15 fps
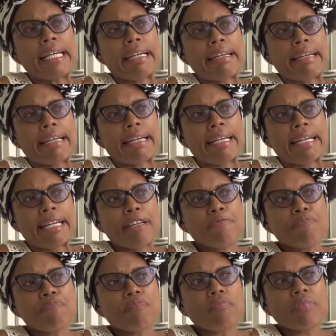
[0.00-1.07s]
Eh,
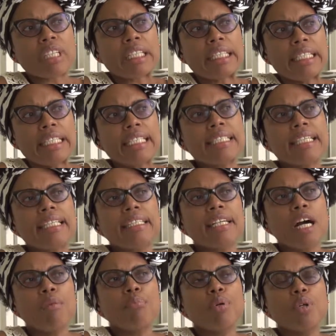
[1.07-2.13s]
y está el
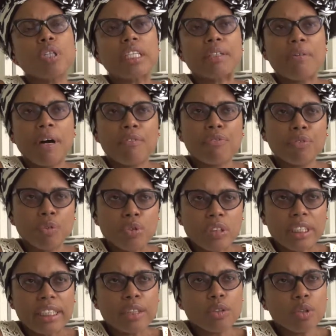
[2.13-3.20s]
campo que va
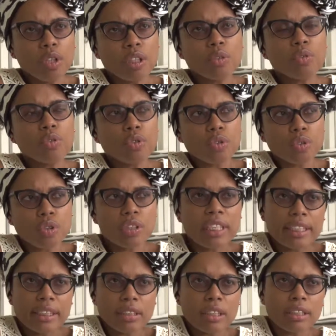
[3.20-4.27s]
fundiendo algunas
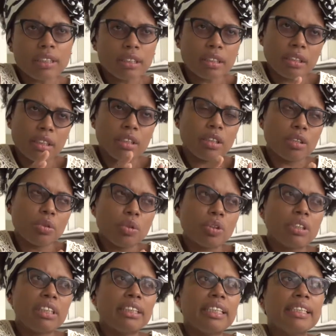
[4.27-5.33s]
de estas, de
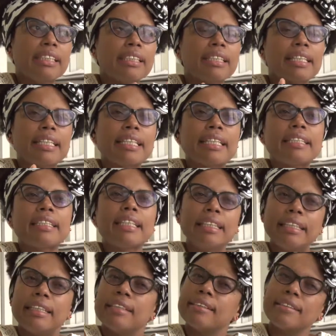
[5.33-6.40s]
dos tendencias, que es de
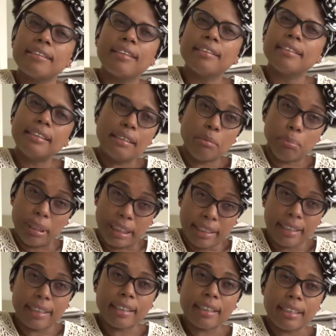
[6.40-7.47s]
literacidad
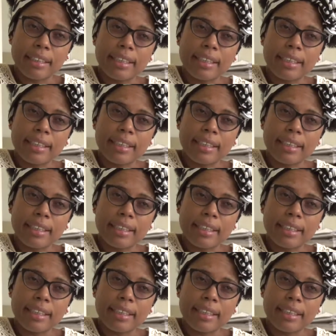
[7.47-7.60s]
disciplinar,